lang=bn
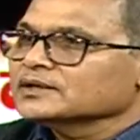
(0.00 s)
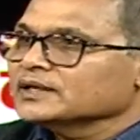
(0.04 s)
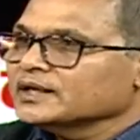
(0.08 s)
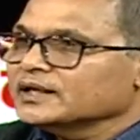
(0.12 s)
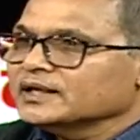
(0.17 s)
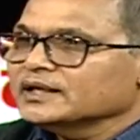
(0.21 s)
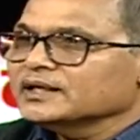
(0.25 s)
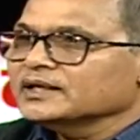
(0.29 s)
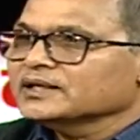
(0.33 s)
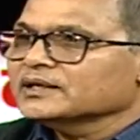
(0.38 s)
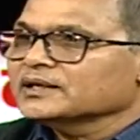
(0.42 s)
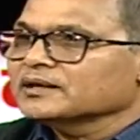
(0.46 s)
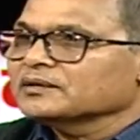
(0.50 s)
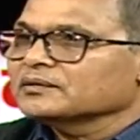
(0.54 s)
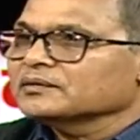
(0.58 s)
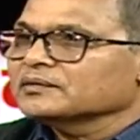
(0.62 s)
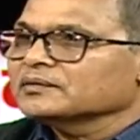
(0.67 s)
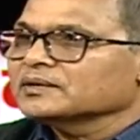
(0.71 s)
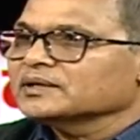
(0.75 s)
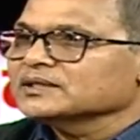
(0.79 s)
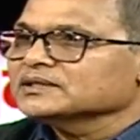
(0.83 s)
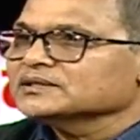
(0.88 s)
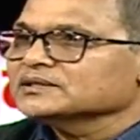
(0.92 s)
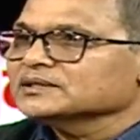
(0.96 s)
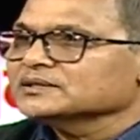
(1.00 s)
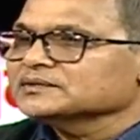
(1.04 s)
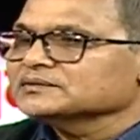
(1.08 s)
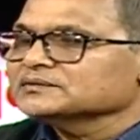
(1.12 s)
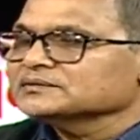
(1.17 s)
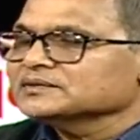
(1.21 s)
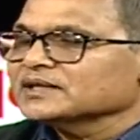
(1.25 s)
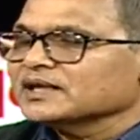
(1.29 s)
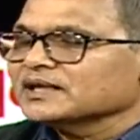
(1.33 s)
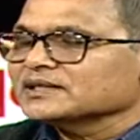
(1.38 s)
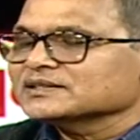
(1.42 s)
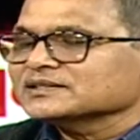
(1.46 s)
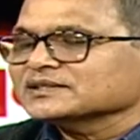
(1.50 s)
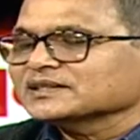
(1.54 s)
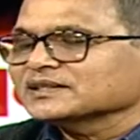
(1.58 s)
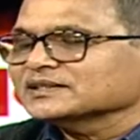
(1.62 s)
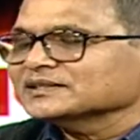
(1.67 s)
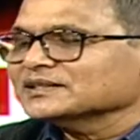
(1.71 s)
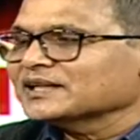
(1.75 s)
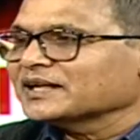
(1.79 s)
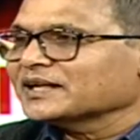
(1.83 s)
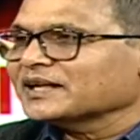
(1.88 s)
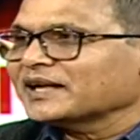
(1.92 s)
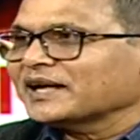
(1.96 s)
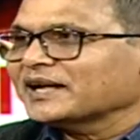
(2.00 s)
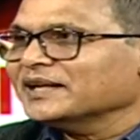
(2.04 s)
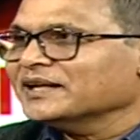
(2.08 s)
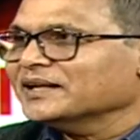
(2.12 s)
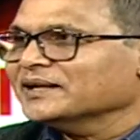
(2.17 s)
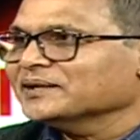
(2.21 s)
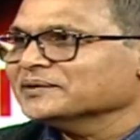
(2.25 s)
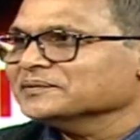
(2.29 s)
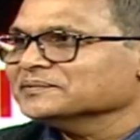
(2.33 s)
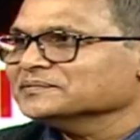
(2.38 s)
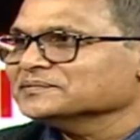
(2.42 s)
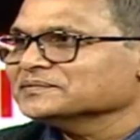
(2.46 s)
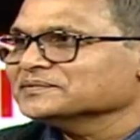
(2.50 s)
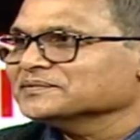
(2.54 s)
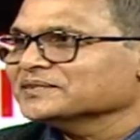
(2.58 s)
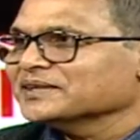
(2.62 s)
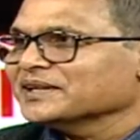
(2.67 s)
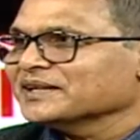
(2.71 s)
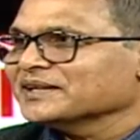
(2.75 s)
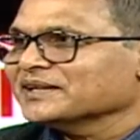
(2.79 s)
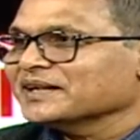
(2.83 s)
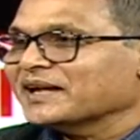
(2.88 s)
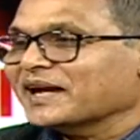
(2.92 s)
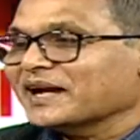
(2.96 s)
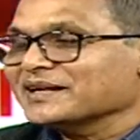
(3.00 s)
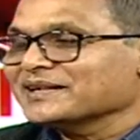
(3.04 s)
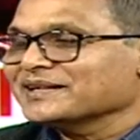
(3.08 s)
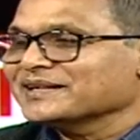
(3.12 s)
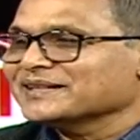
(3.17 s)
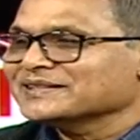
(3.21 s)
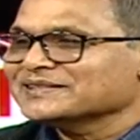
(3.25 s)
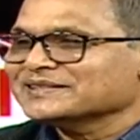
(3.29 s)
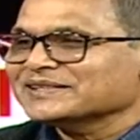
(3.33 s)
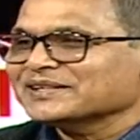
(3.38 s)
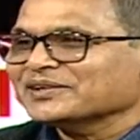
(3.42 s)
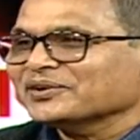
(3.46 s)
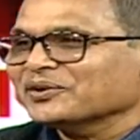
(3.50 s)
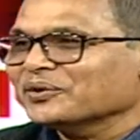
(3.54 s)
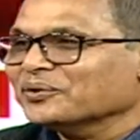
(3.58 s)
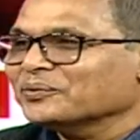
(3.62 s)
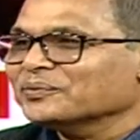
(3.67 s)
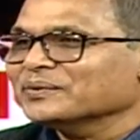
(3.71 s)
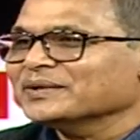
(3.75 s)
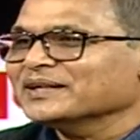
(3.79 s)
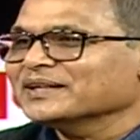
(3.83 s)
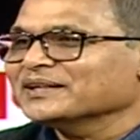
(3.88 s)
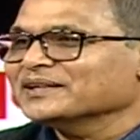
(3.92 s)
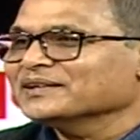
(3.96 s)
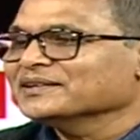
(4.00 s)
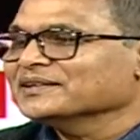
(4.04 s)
খেয়ে তারপর বলা যে আজকে যা খাইলাম গানটা যে হবে